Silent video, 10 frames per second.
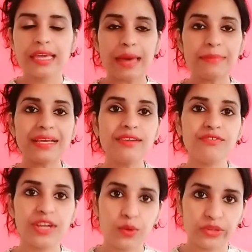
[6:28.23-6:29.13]
केमिकल
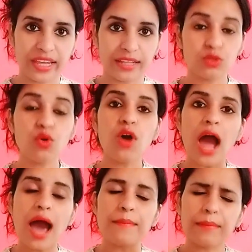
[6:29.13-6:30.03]
फ्री होते हैं तो
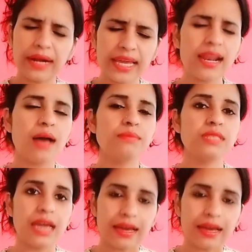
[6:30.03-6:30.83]
आप बड़े आराम से